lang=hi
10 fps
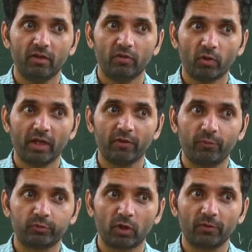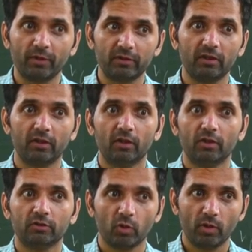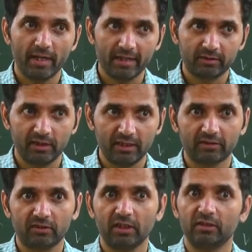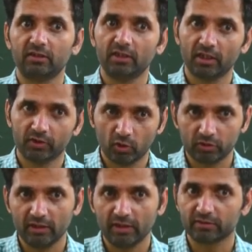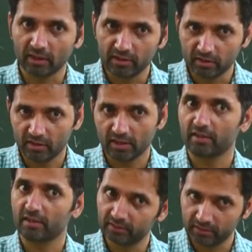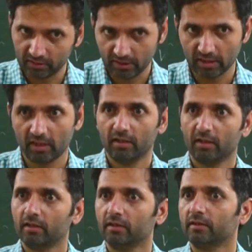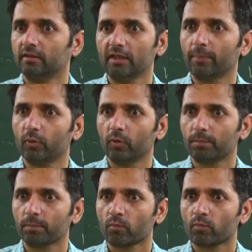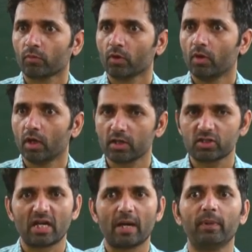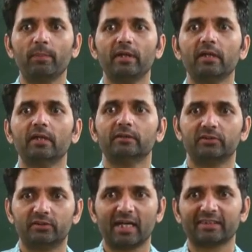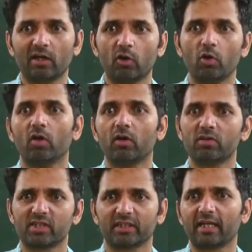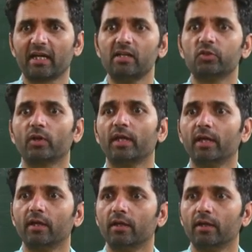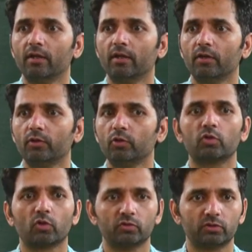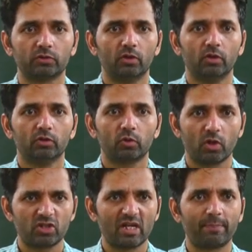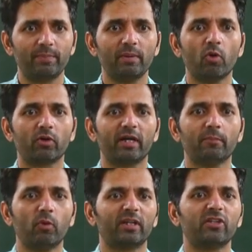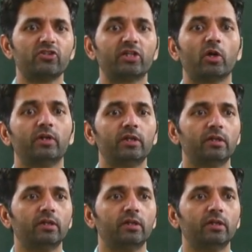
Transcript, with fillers: नौ ने तोड़े फिर तीन तो एक तिया तीन तिया नौ तिया सताइस तिया इक्यासी तिया नहीं आपको हर स्टेप में भाई ज़्यादा और ज़्यादा क्या रिलीज हो रहे हैं न्यूट्रॉन्स तो हर स्टेप में मोर एंड मोर एनर्जी क्या होगी